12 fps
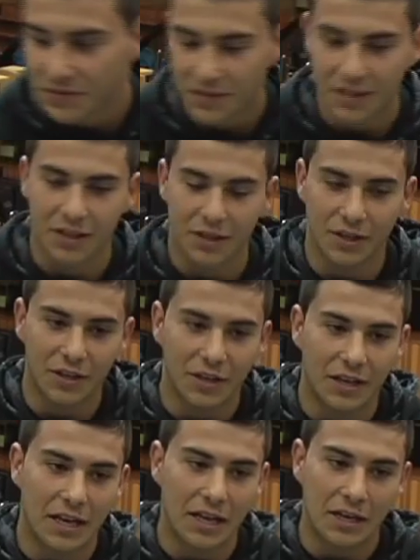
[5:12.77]
Y
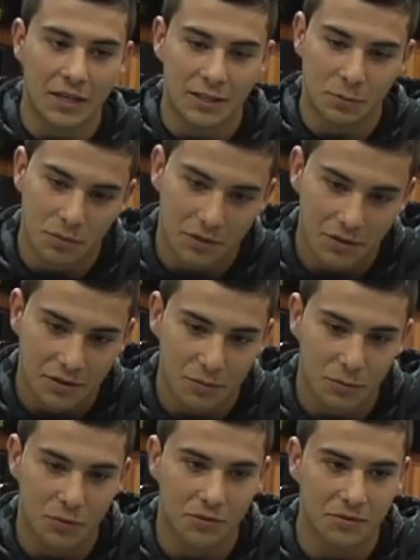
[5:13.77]
la caspa,
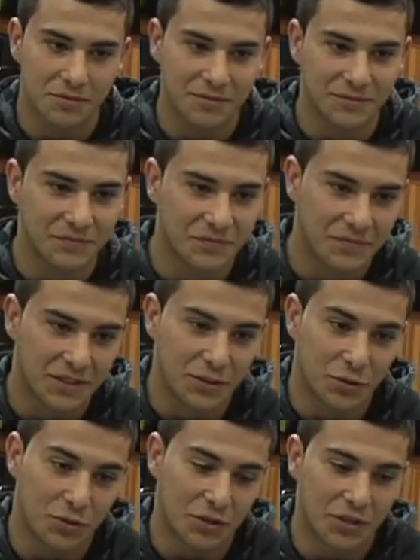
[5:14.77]
bueno,
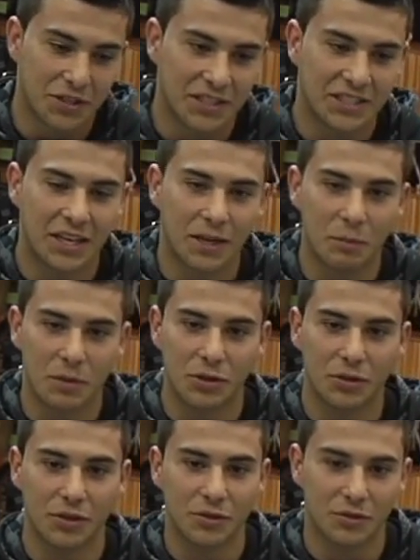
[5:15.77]
eso de que salgan
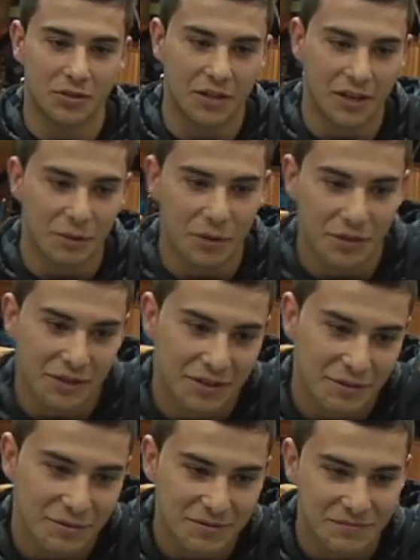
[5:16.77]
meteoritos de la cabeza